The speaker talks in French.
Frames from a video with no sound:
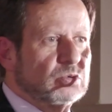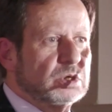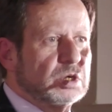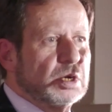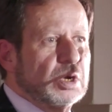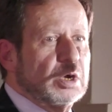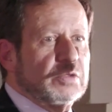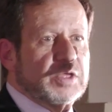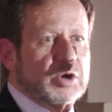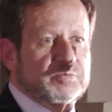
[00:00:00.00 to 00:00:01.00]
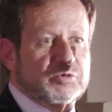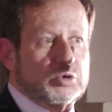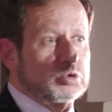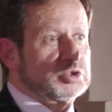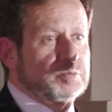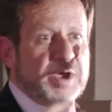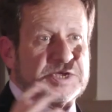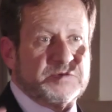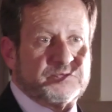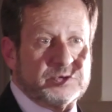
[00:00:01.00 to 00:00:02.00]
Donc c'est euh, ici euh,
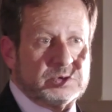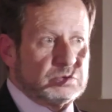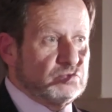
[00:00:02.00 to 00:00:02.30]
toute